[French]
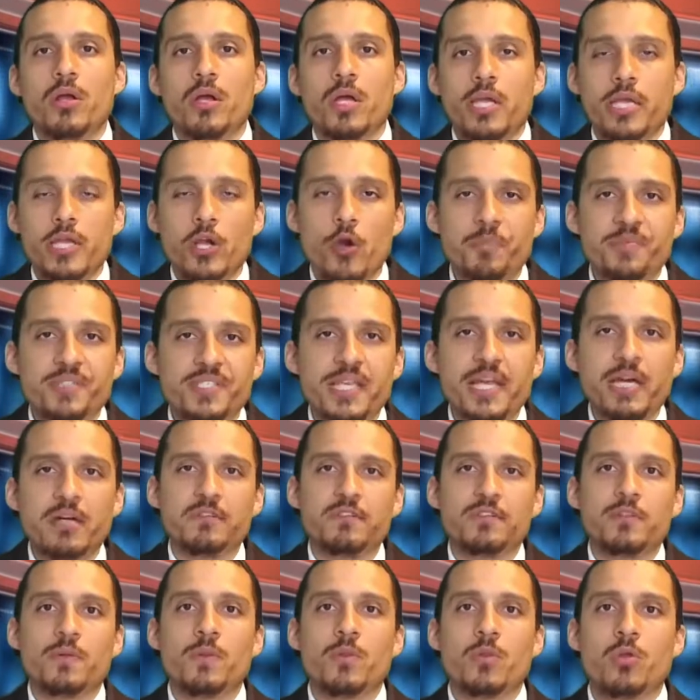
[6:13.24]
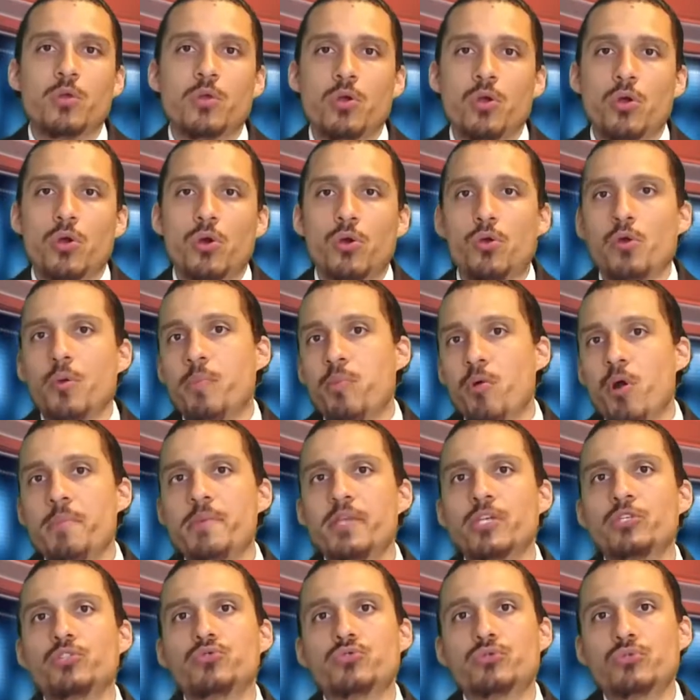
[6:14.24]
et observe le
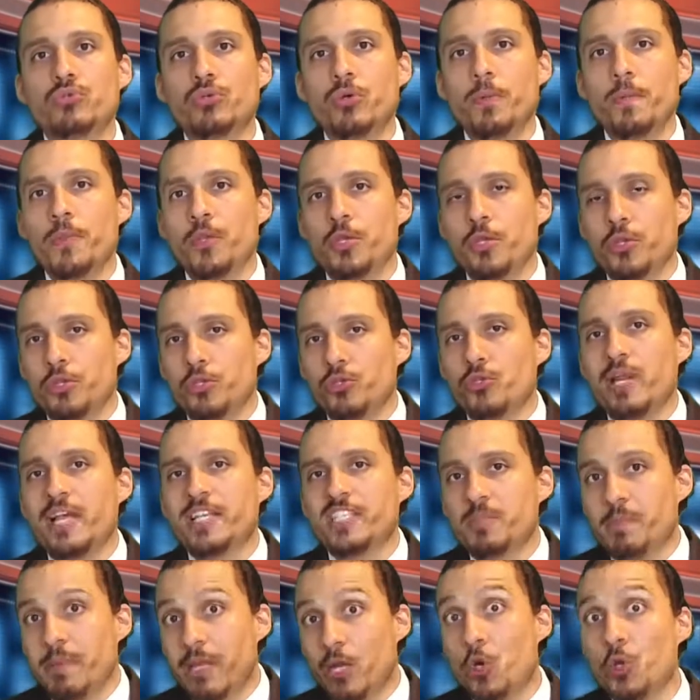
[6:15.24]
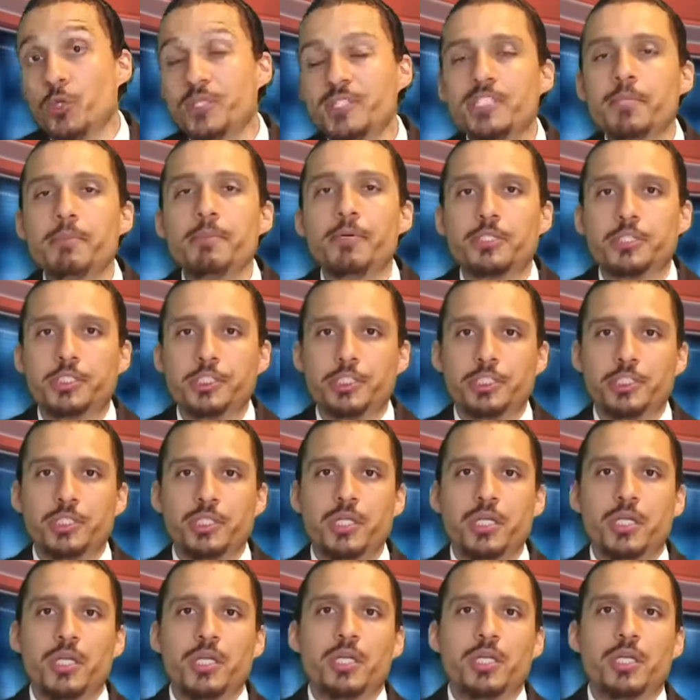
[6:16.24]
premier jour de la semaine, le dimanche,
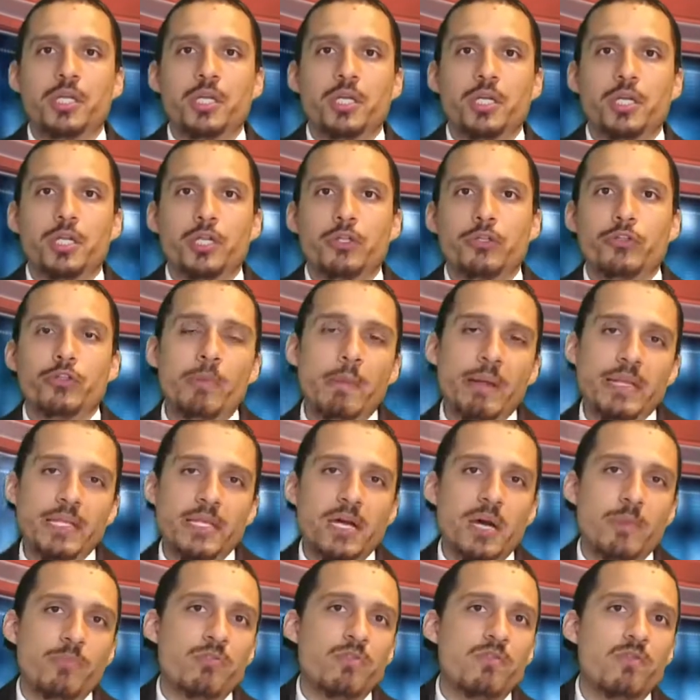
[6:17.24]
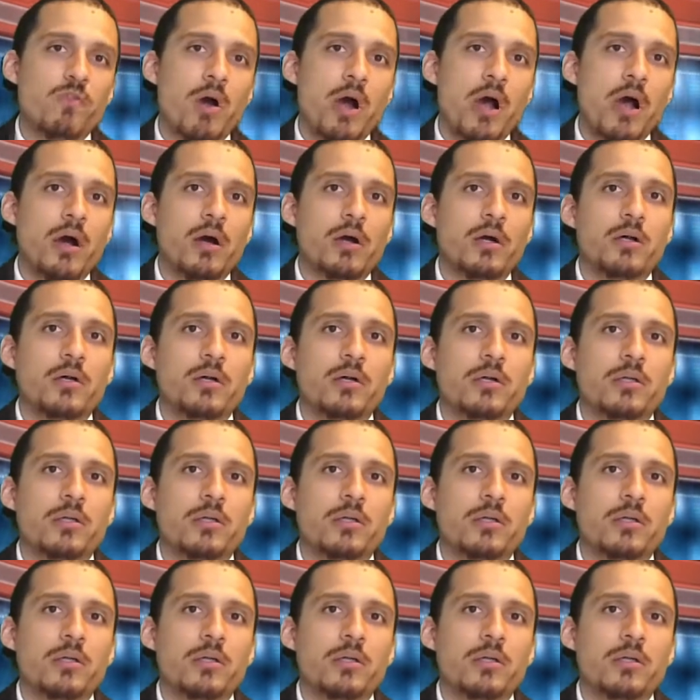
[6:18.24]
de manière à pouvoir,